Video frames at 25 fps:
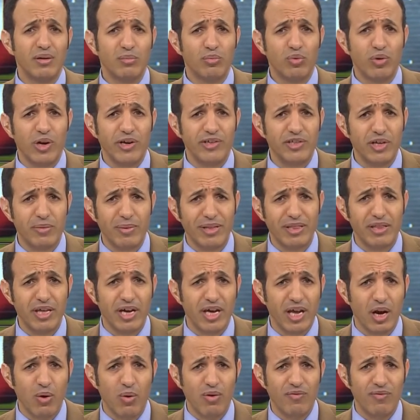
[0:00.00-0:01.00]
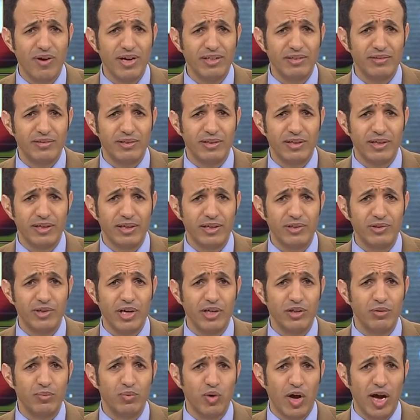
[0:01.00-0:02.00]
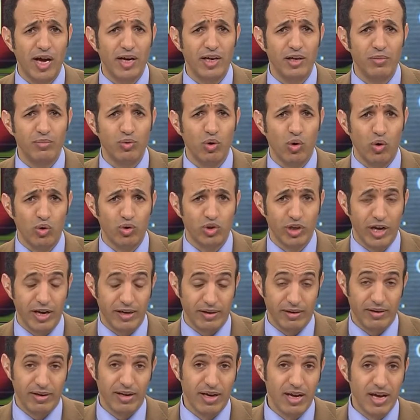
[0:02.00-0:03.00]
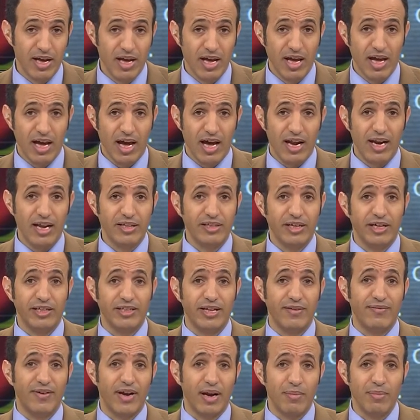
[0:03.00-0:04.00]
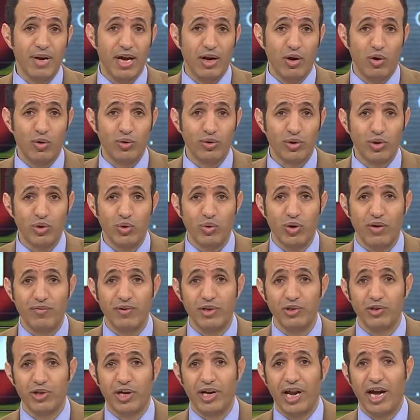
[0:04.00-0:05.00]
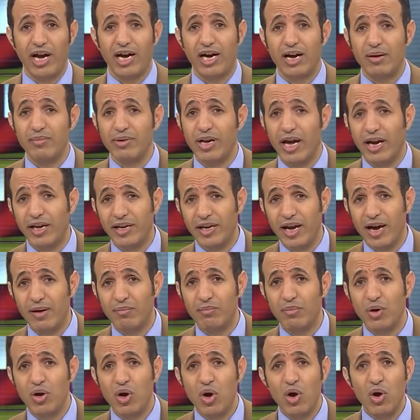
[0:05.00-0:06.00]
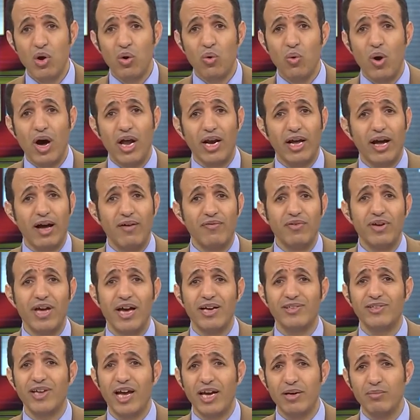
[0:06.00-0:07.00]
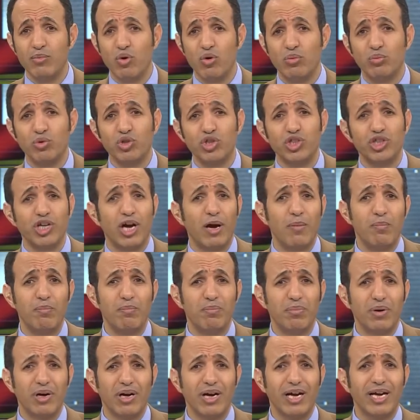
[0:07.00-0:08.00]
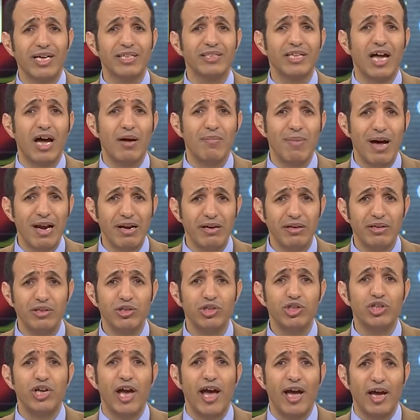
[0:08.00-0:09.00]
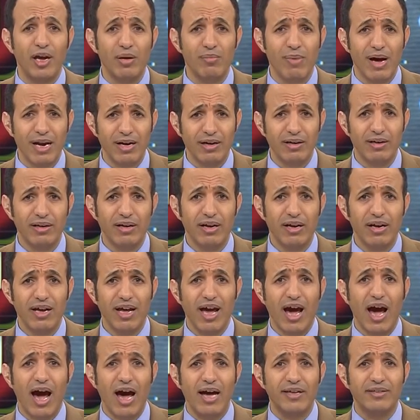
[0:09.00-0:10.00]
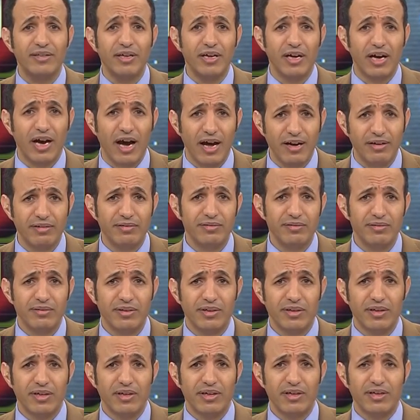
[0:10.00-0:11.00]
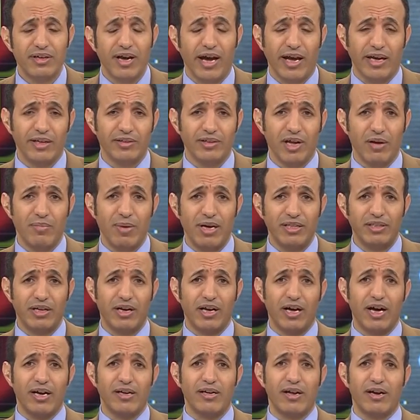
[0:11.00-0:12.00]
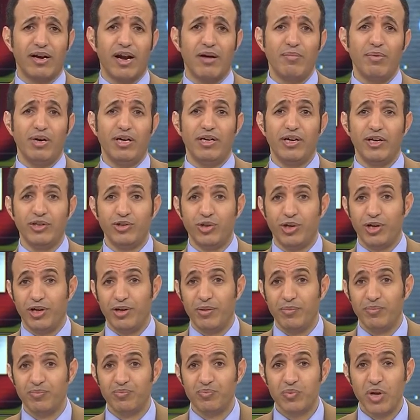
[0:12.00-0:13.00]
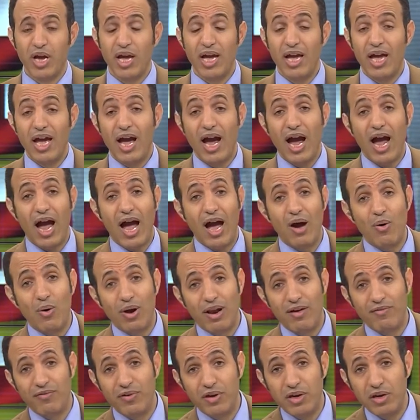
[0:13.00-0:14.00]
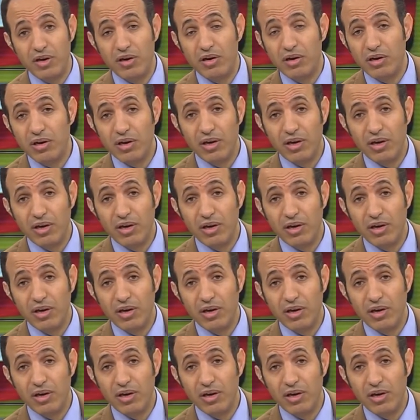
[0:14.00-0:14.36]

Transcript: مناسبه ذكرى وفاه زيد بن علي بن الحسين التي احتفل بها الحوثيون في صنعاء قبل ايام والقى فيها زعيمهم الشاب خطابا شائبا عتيقا كخطابات القرن الرابع الهجري حاول فيه